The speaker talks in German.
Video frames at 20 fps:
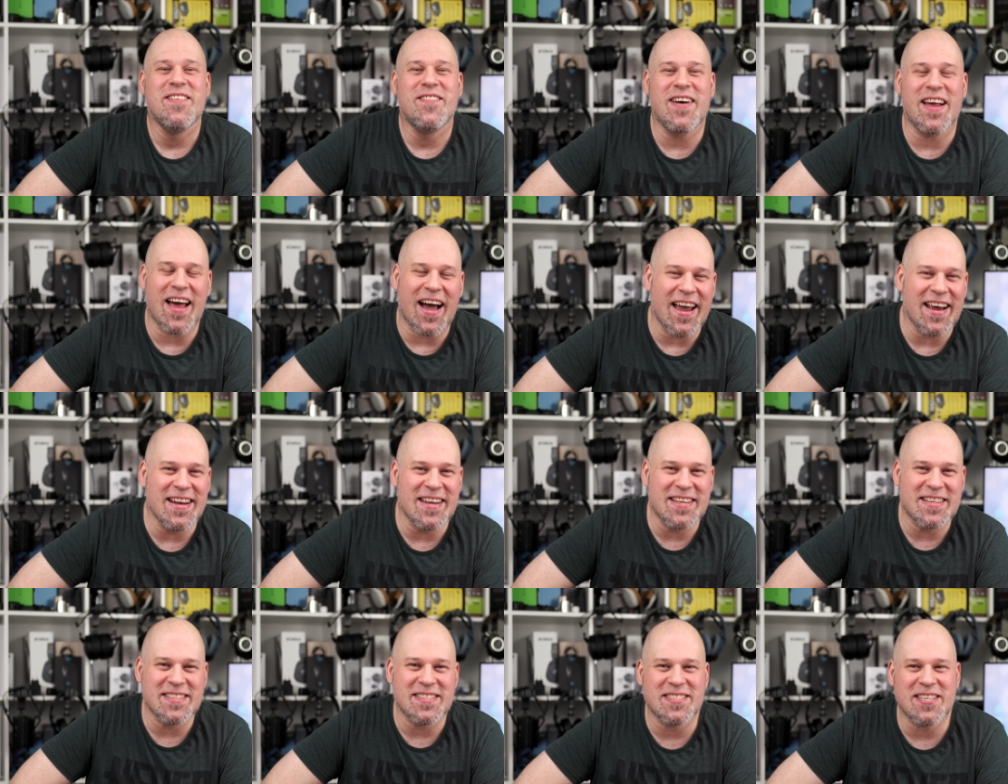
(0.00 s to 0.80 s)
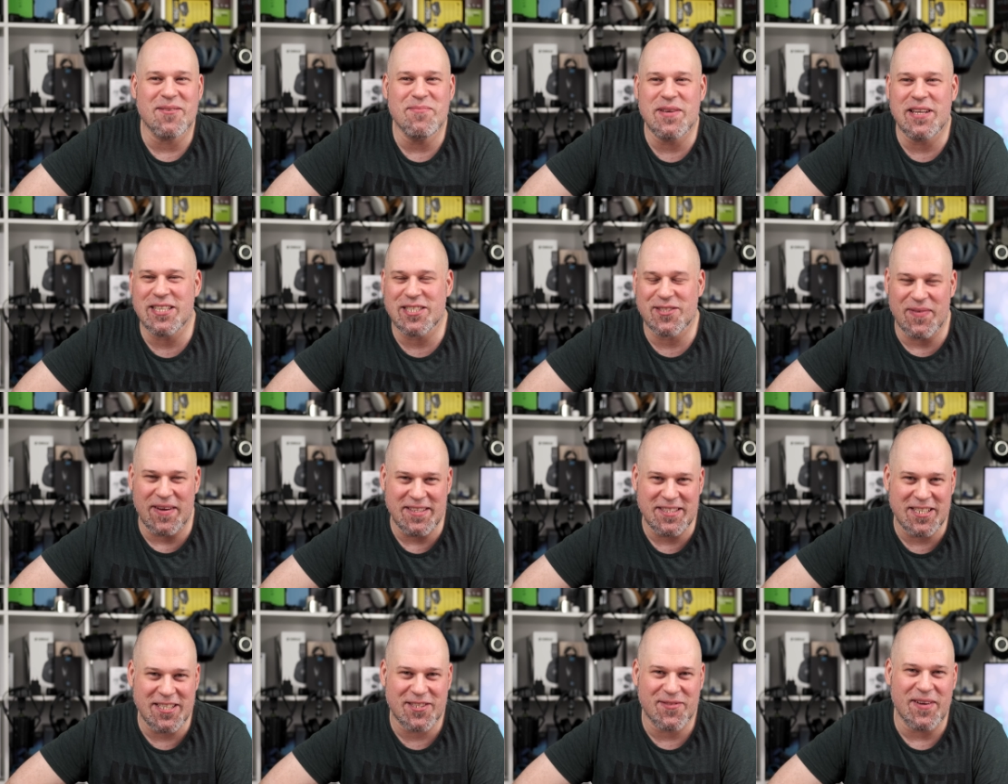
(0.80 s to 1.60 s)
Weil eigentlich ist es ja Mitte
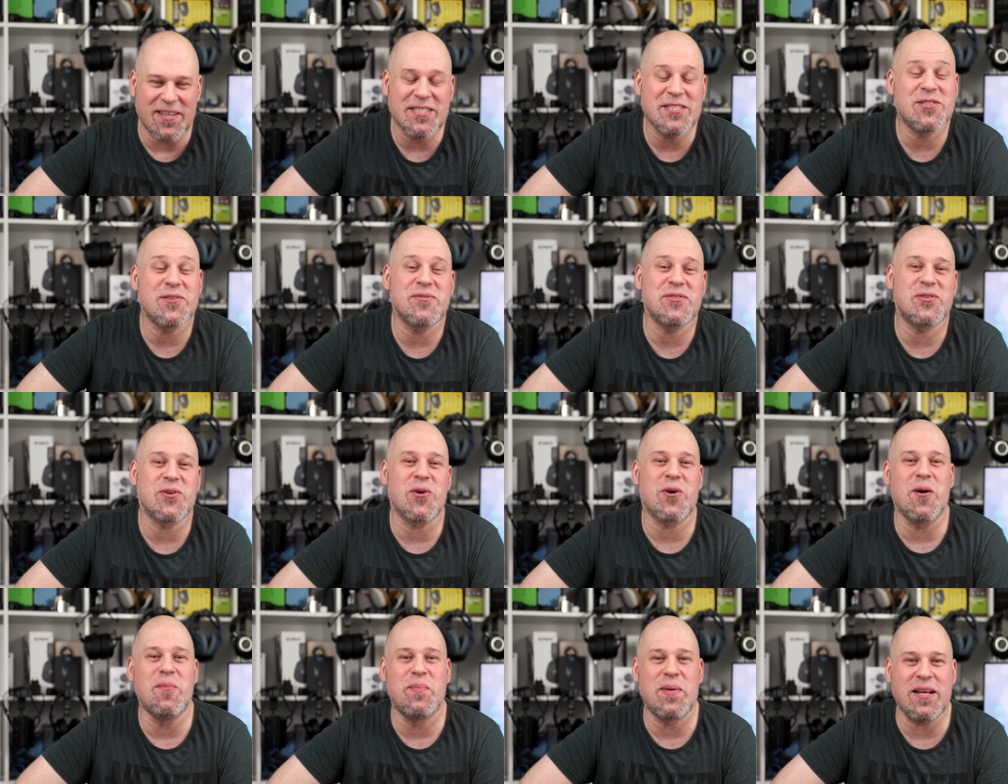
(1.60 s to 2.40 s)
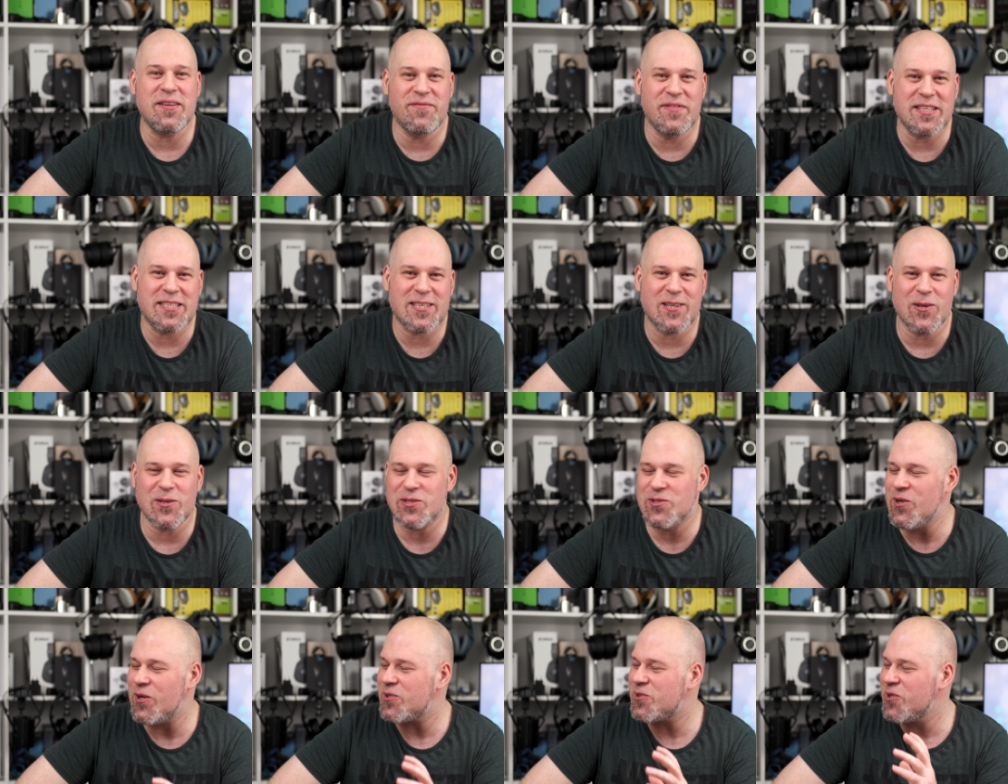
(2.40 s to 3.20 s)
2020 sowieso komplett
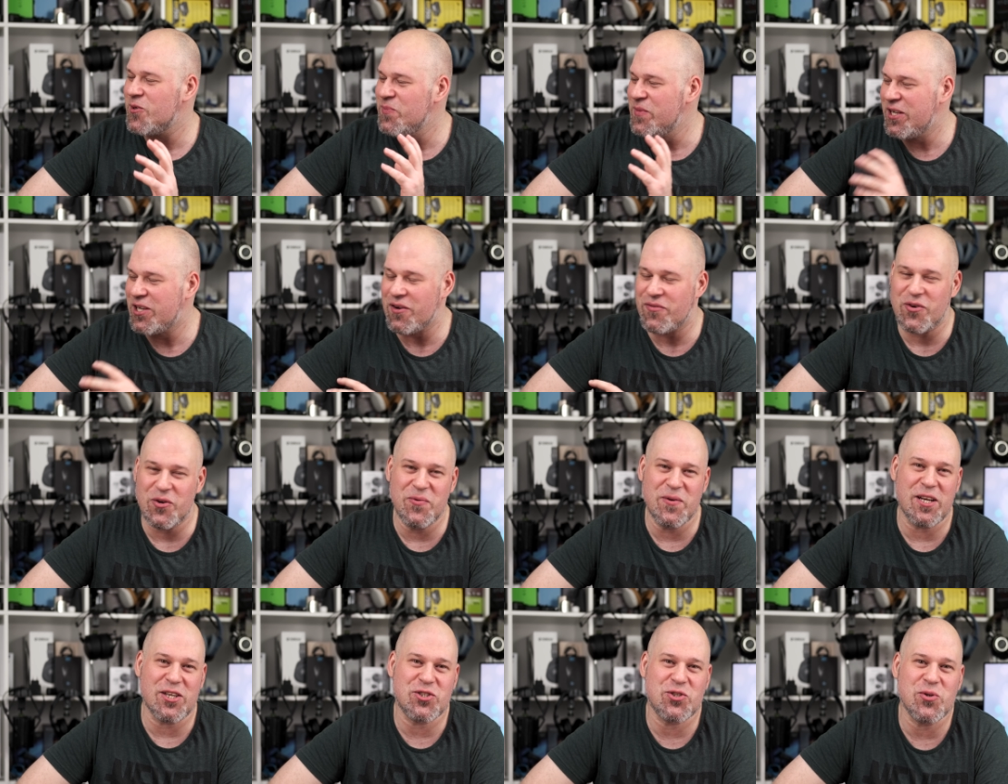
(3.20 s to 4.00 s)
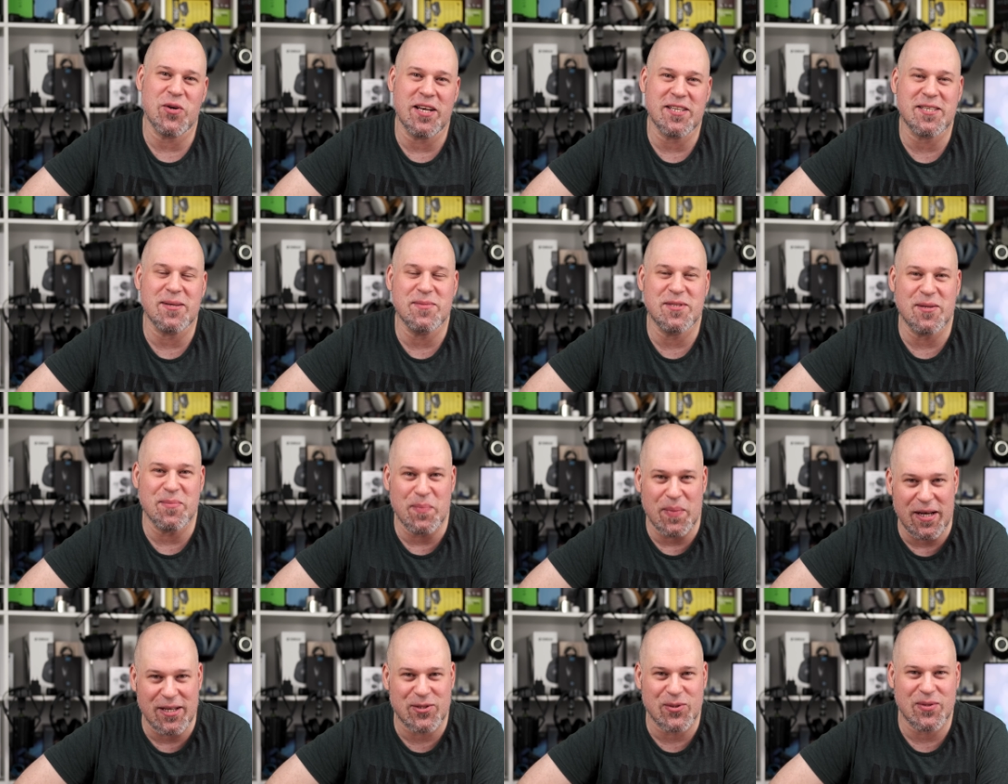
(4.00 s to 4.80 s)
witzlos, noch so ein Mikrofon wie das Shure
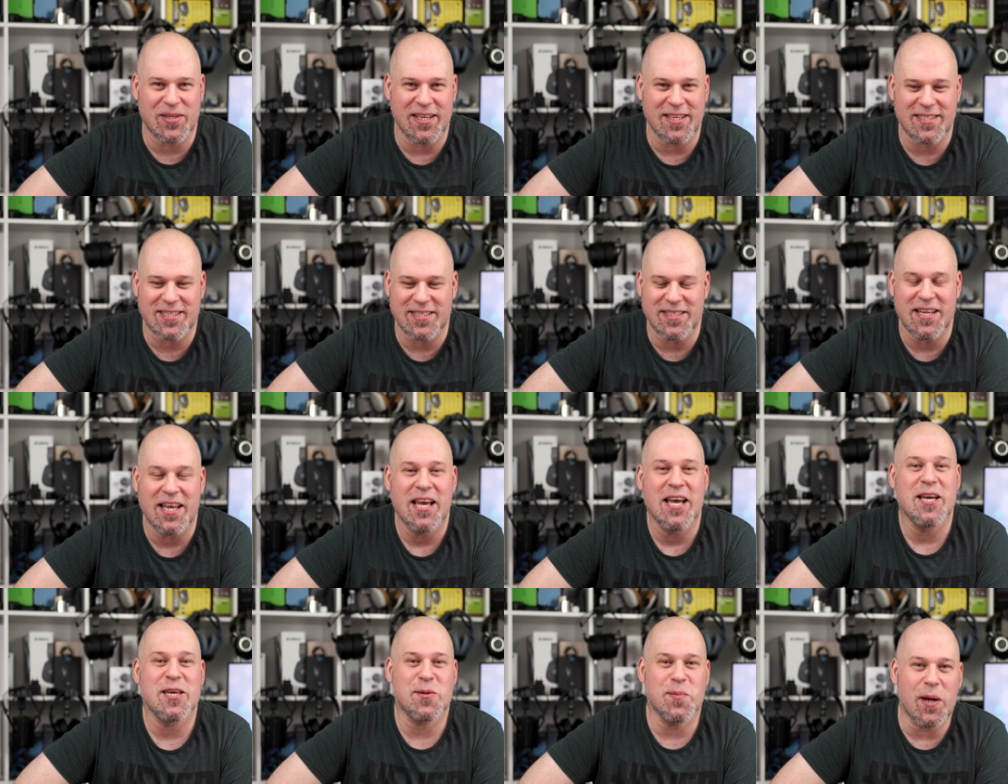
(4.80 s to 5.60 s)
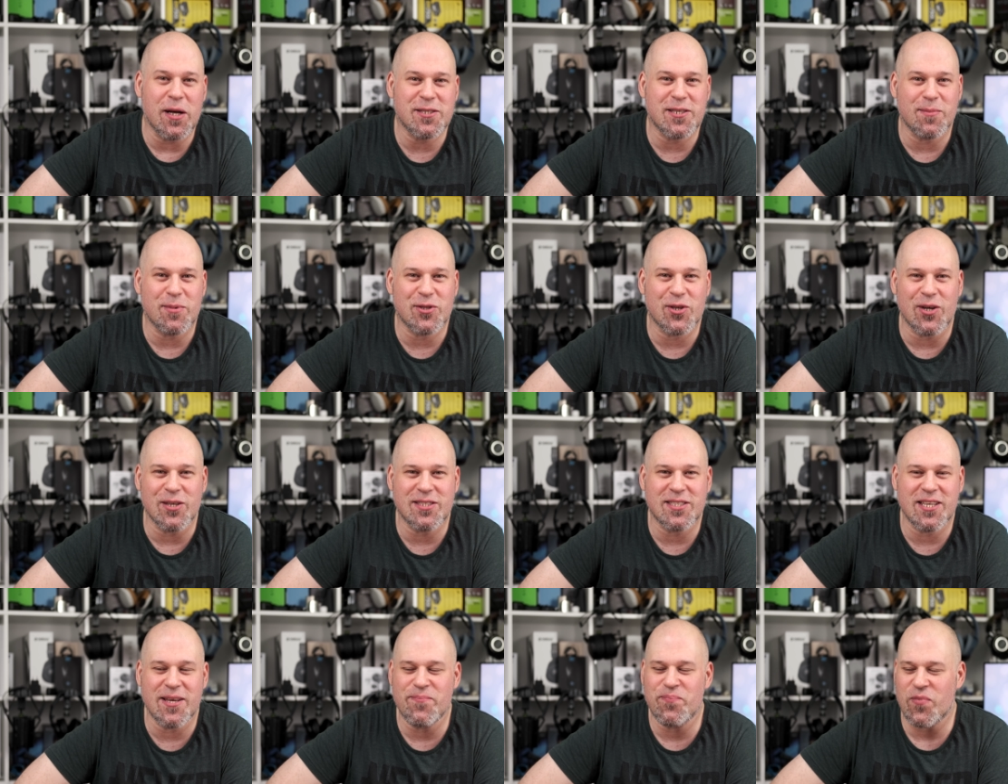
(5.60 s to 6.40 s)
SM7B zu testen. Ich mache es aber
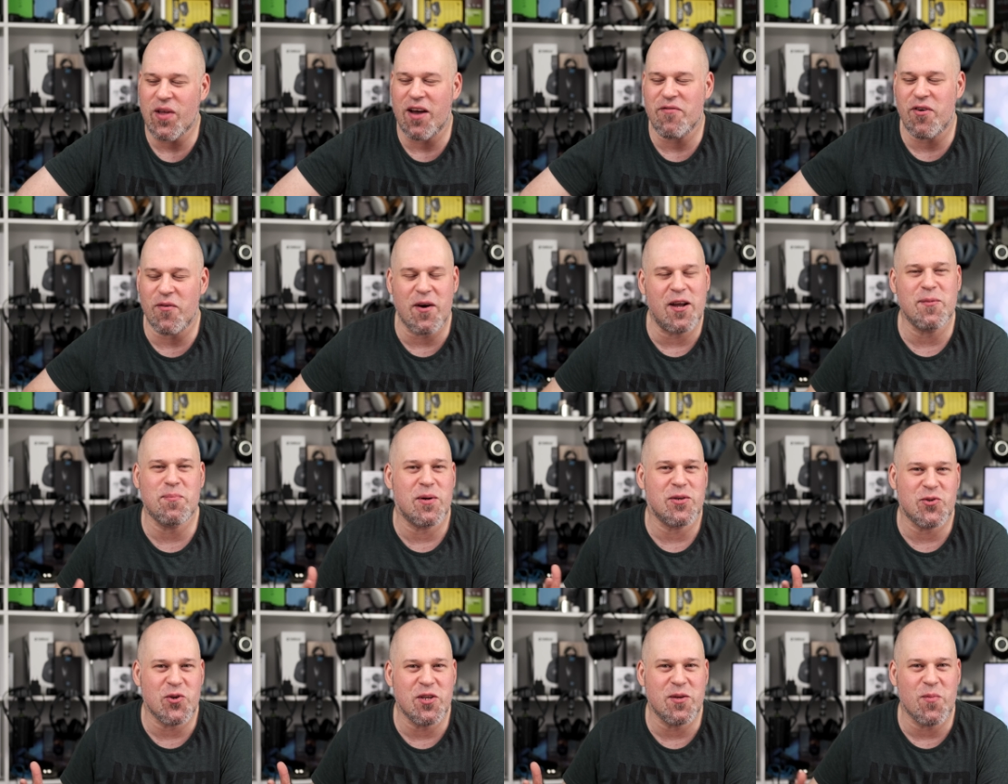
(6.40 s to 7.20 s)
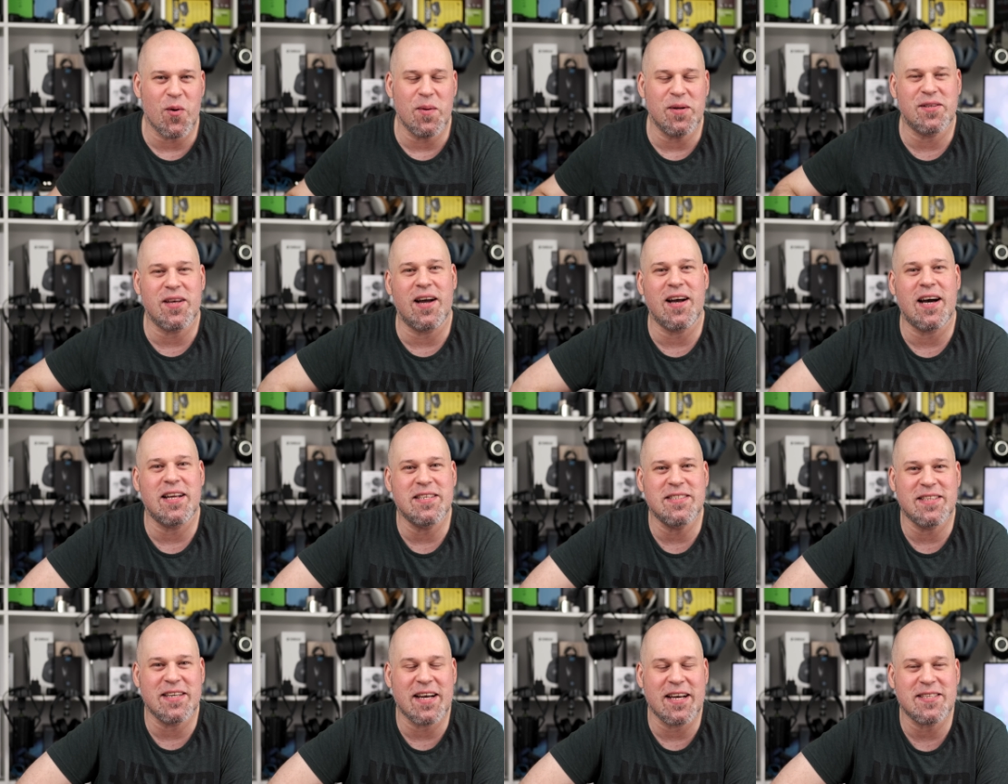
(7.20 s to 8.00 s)
trotzdem, einfach weil ich persönlich momentan
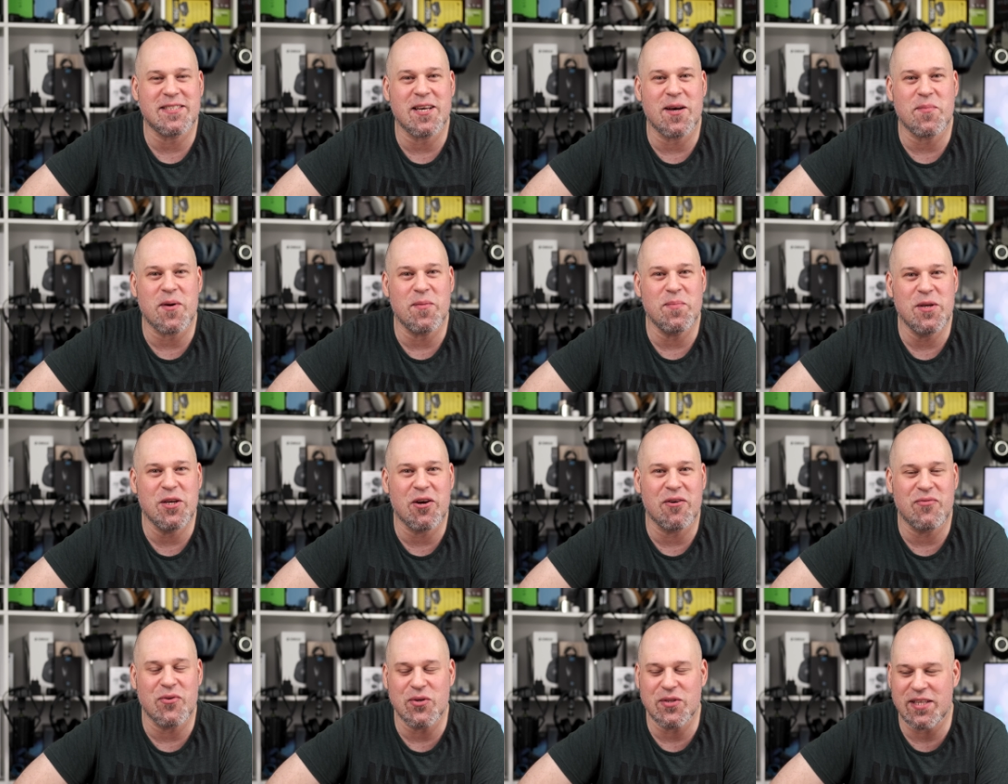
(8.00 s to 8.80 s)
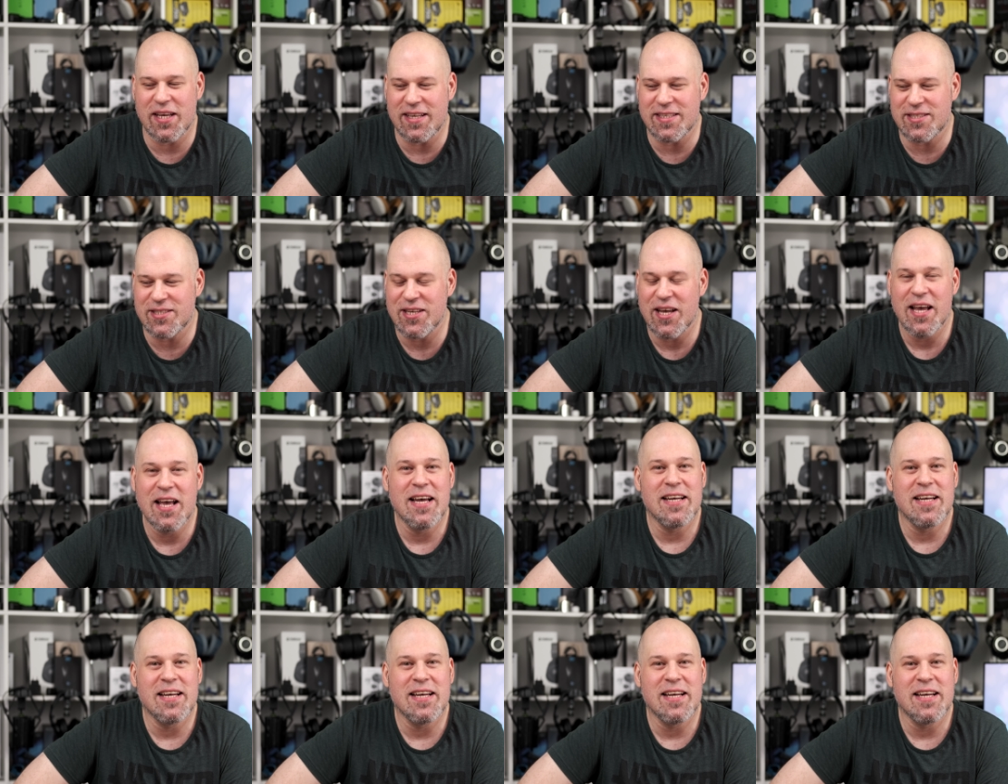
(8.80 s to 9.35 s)
gerade Interesse habe an Mikrofontests.